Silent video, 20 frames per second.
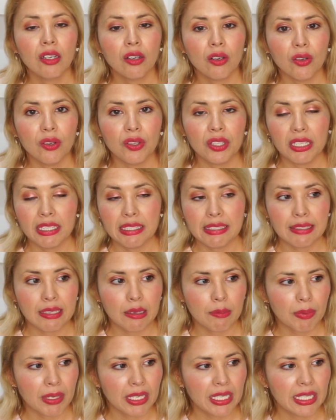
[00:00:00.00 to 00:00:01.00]
con
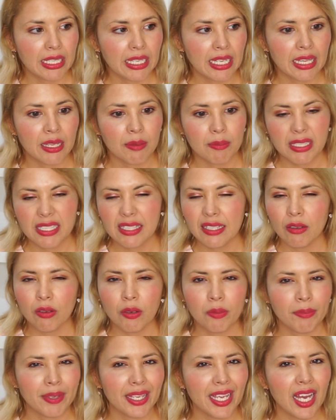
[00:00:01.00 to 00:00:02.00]
esta página, además te
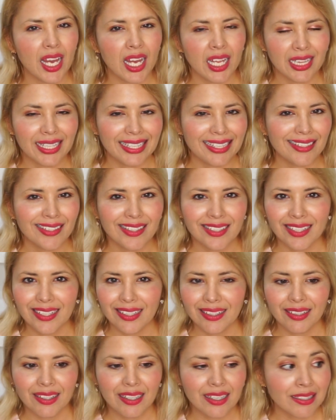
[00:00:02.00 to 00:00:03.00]
lo envía al día
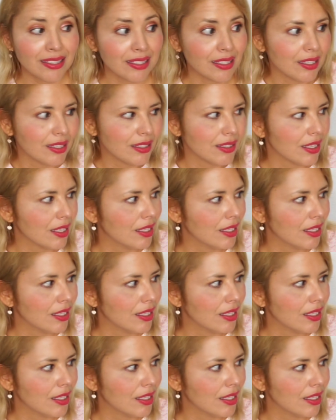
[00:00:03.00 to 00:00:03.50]
siguiente, así que es